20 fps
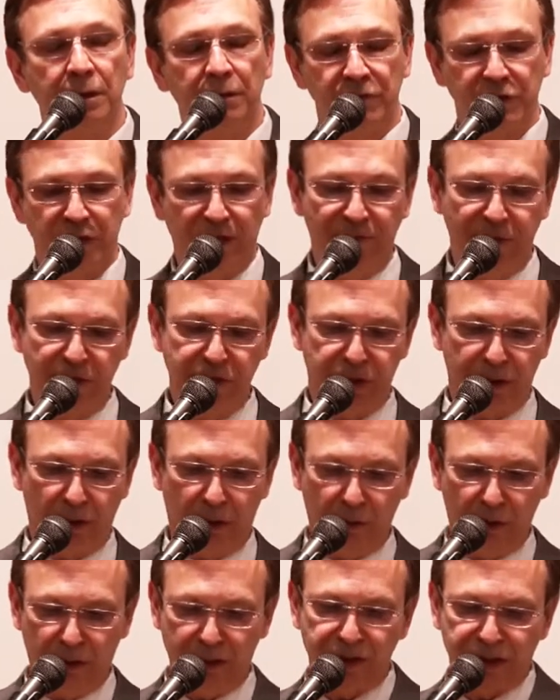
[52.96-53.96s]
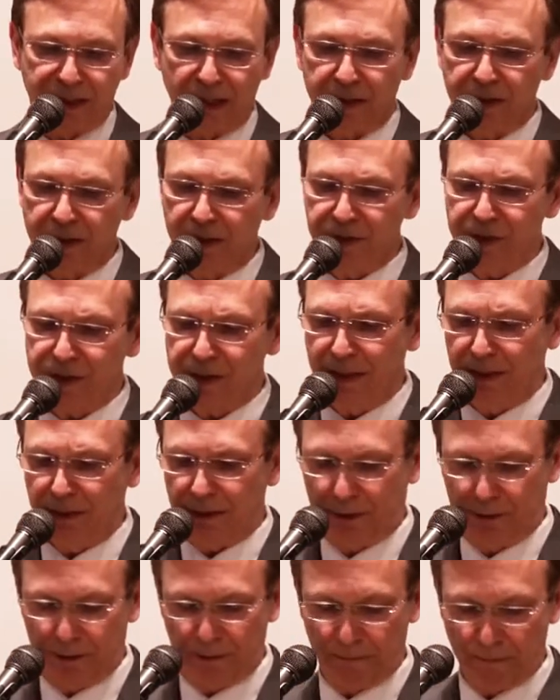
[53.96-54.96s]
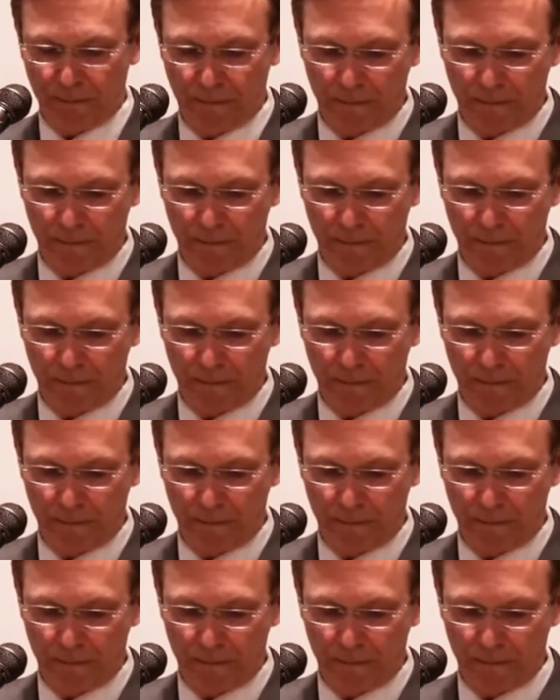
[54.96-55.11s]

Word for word: Vous savez, selon les statistiques,